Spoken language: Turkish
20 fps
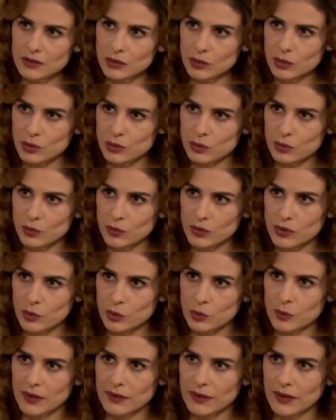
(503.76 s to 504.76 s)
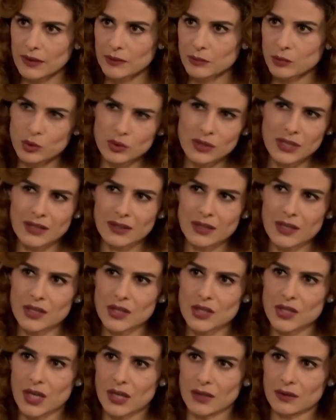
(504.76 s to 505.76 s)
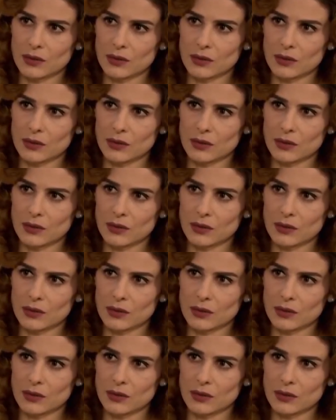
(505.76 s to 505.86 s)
yakın dostluğumuzu hürmeten bunu senden rica